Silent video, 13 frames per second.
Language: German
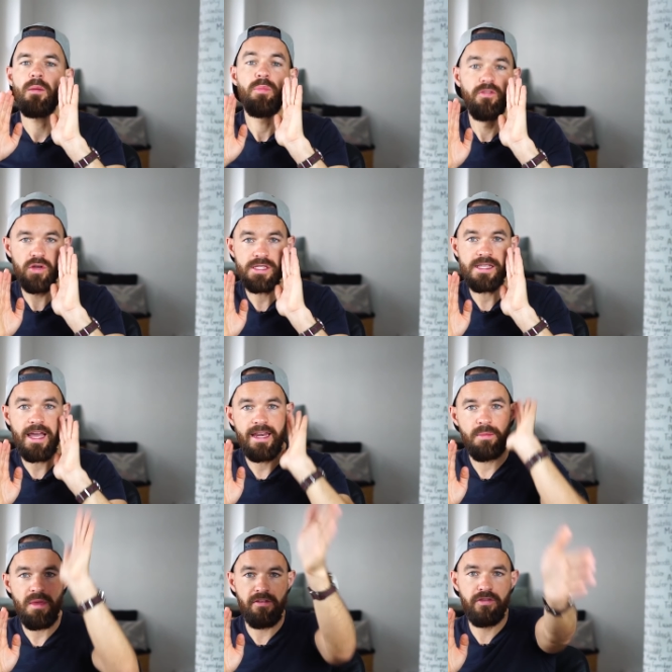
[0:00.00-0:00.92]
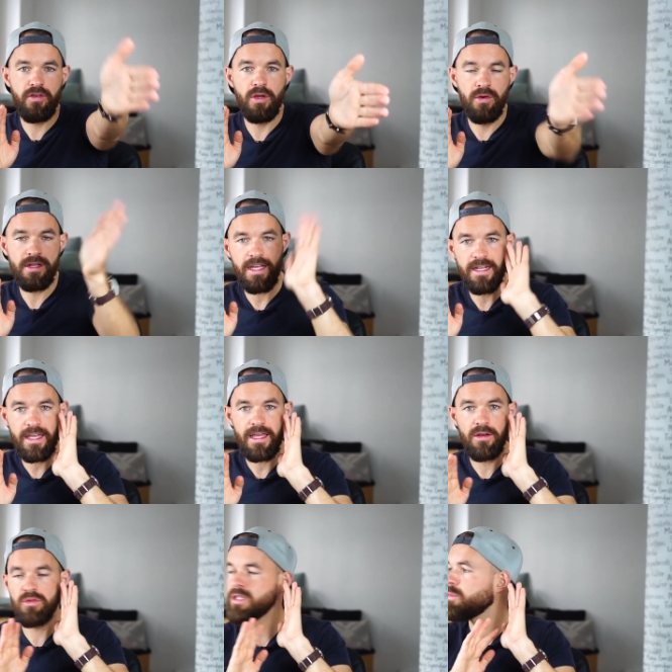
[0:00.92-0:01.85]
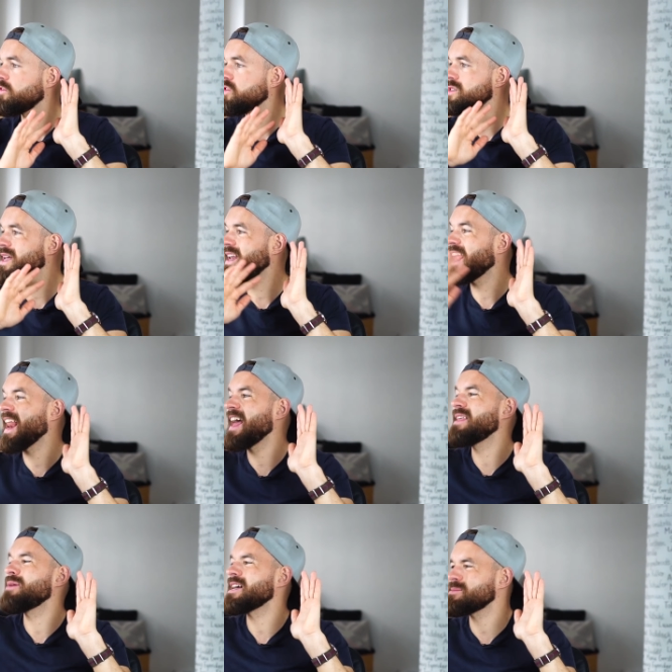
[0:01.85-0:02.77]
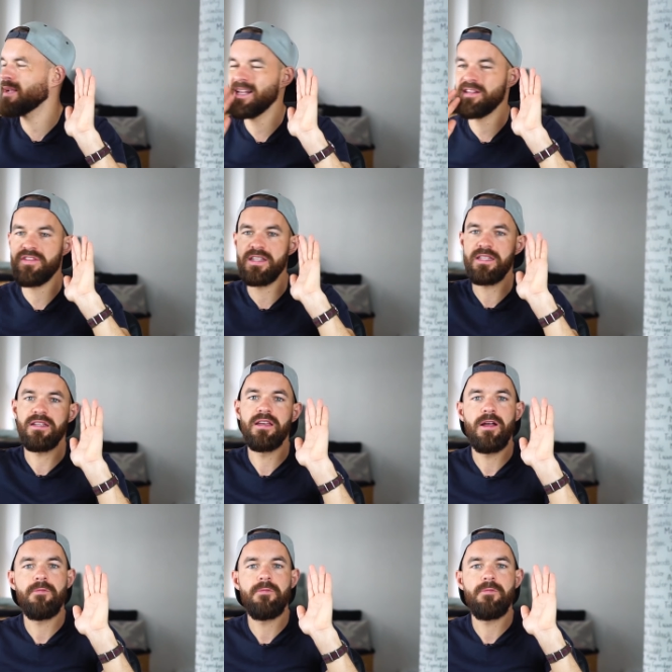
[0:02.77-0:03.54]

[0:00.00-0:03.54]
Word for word: Bewusstsein, Mehrwert für die Kunden generieren, Unterbewusstsein, na, lieber erstmal Geld verdienen.